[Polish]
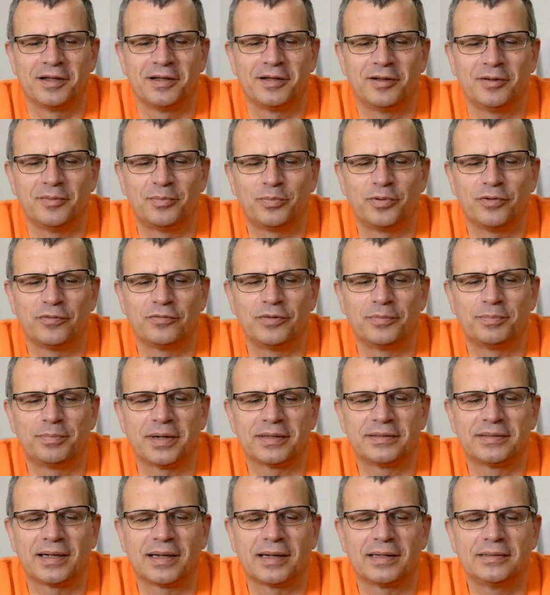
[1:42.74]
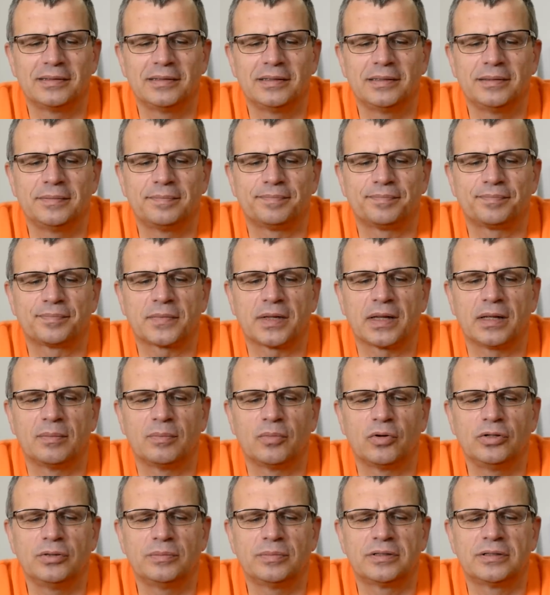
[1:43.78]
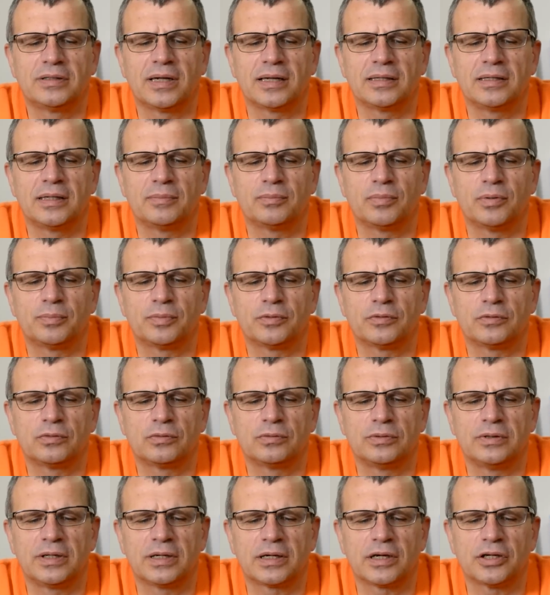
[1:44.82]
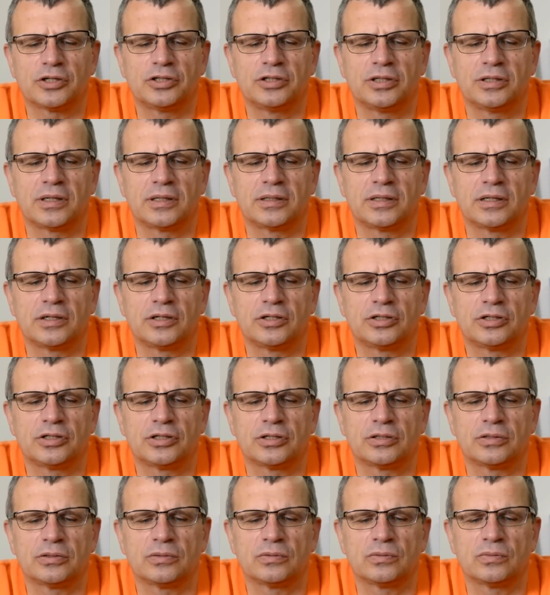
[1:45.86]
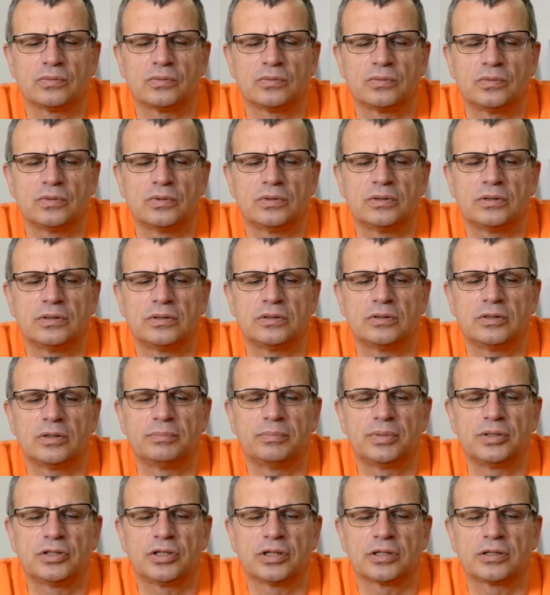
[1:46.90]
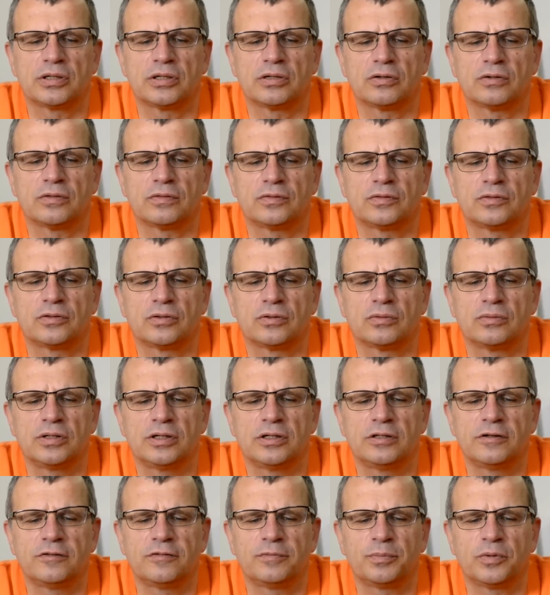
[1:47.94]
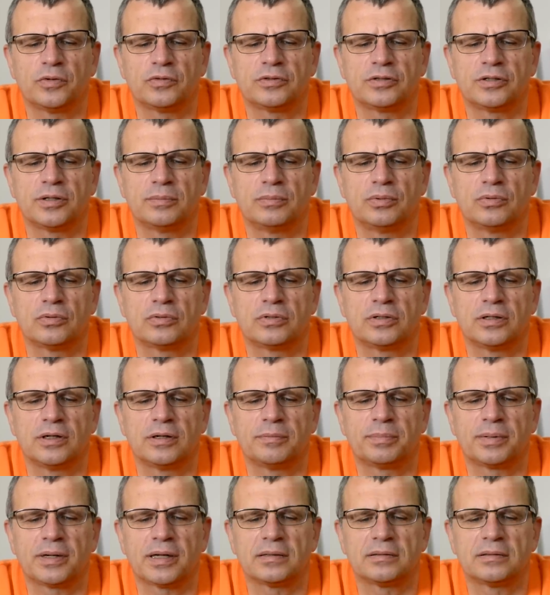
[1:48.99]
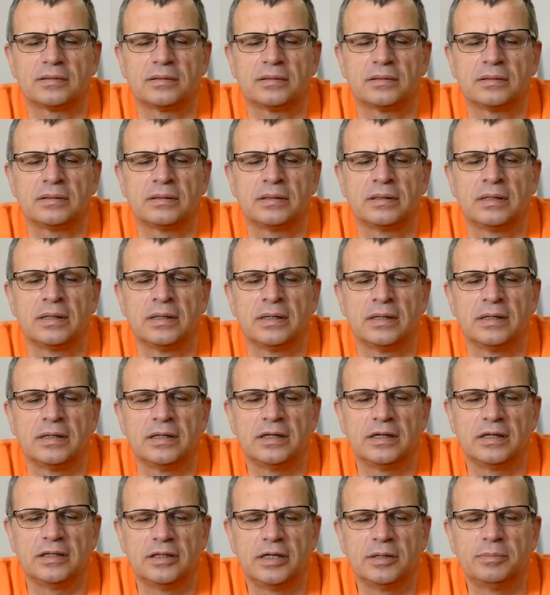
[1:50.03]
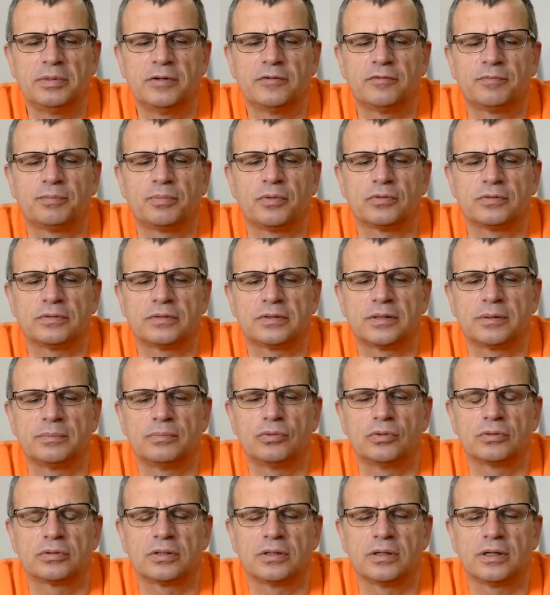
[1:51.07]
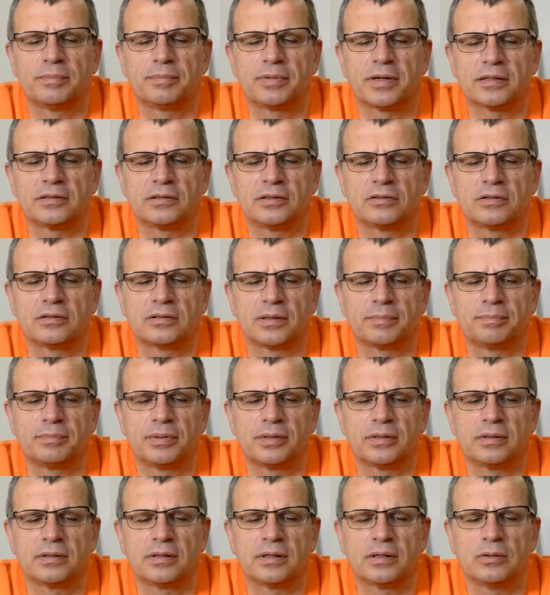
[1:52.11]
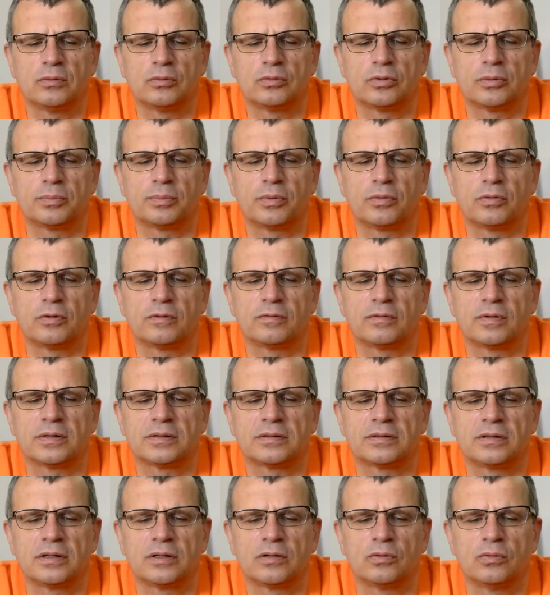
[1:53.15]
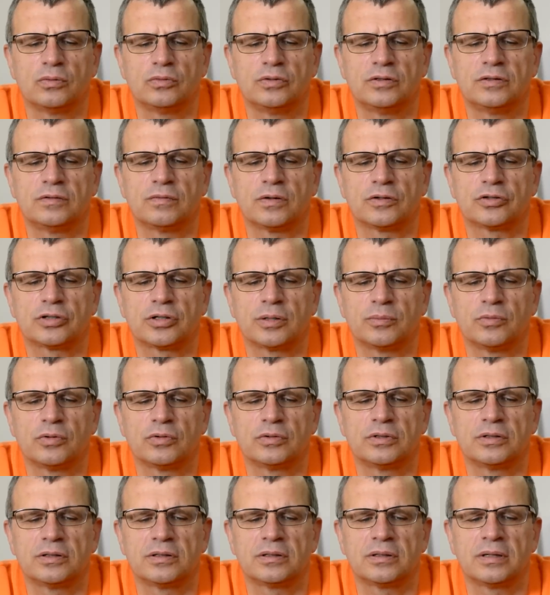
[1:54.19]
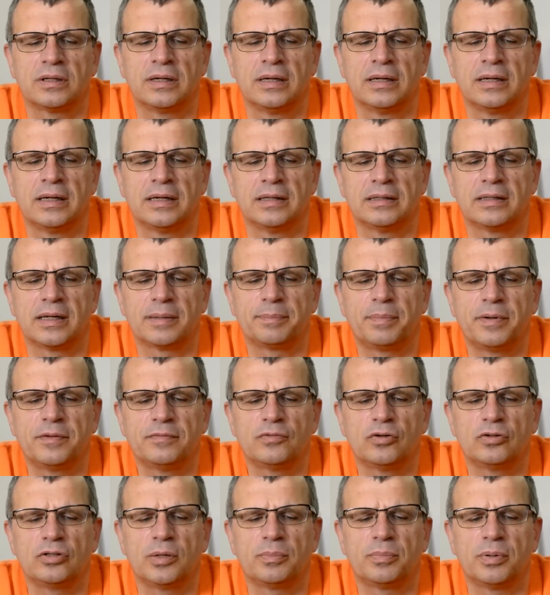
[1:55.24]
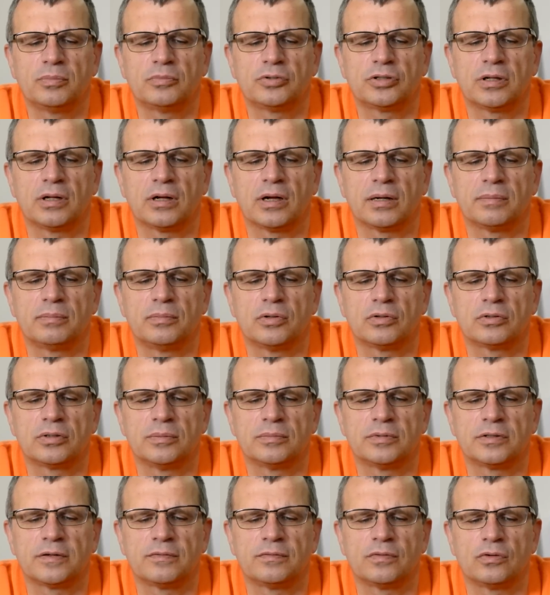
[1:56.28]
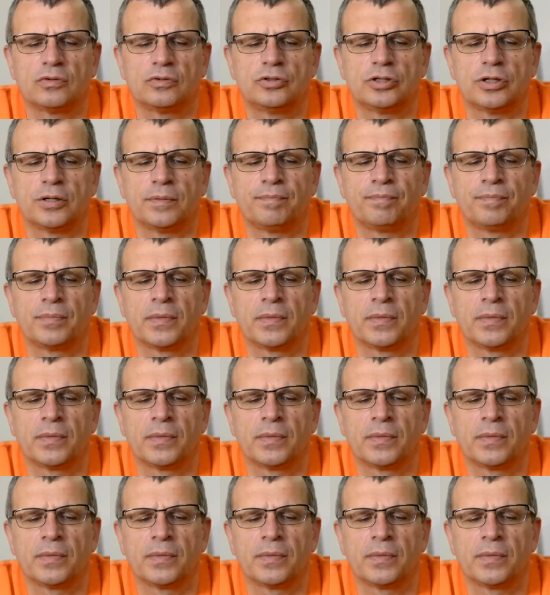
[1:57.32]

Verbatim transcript: Y, powypadali. Moim zdaniem po prostu nie każdy nadaje się y, do bycia kierowcą i gdy w Polsce było tyle pracy i gdyby w Polsce było tyle pracy co za PRL-u, to połowa z tych ludzi, zwłaszcza młodych, na pewno nie pomyślałaby o tym zawodzie.